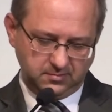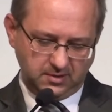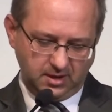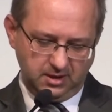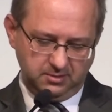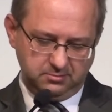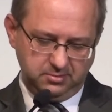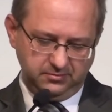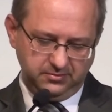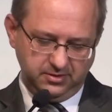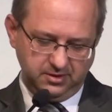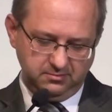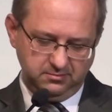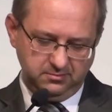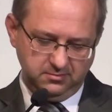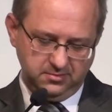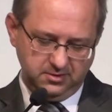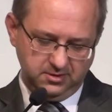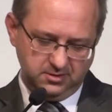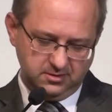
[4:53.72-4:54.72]

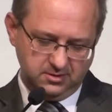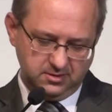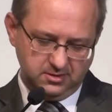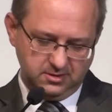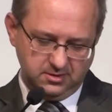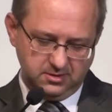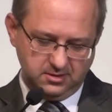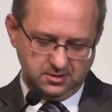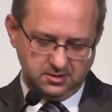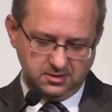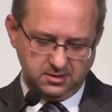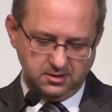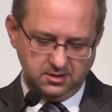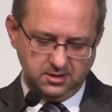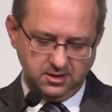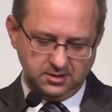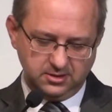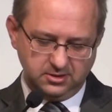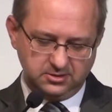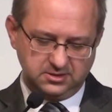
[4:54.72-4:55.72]
Albowiem
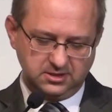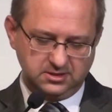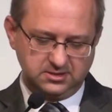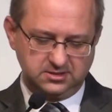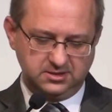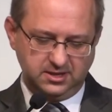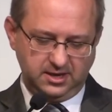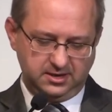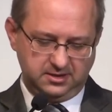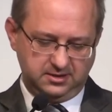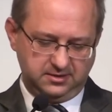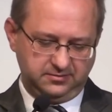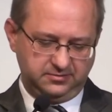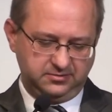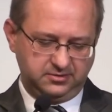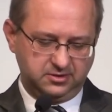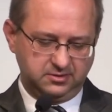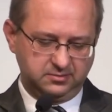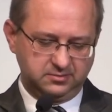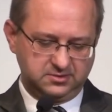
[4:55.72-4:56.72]
nie rozeznaję w
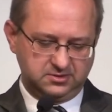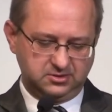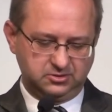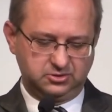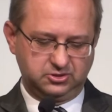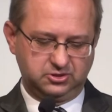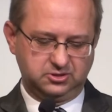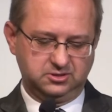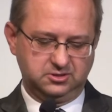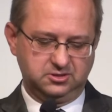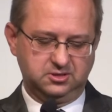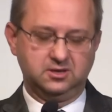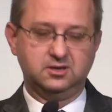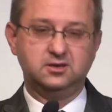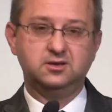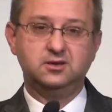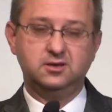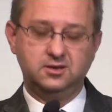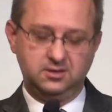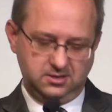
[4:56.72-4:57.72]
tym, co czynię.
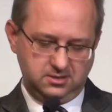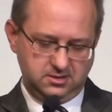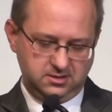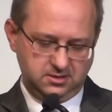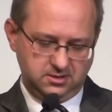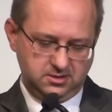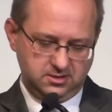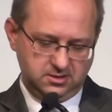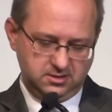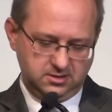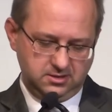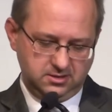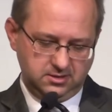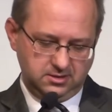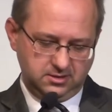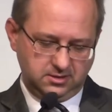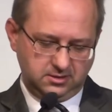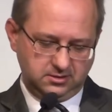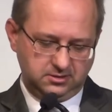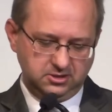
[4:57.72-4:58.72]

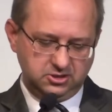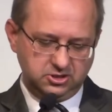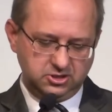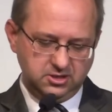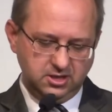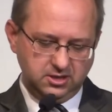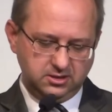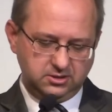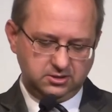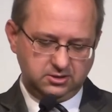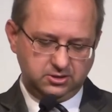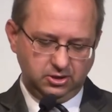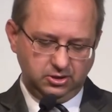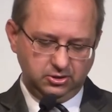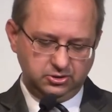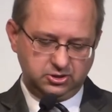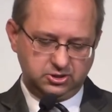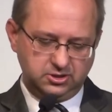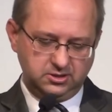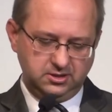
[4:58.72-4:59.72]
Gdyż nie
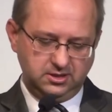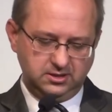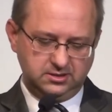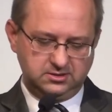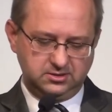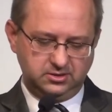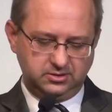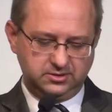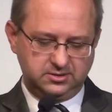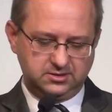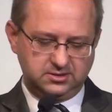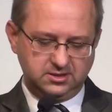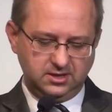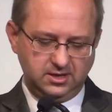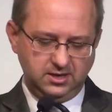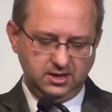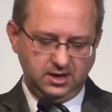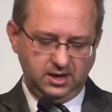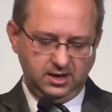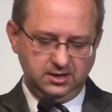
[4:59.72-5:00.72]
to czynię, co
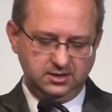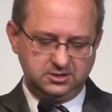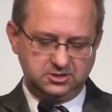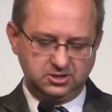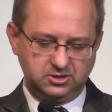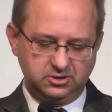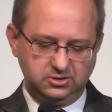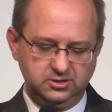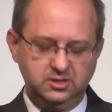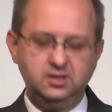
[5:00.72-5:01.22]
chcę, ale czego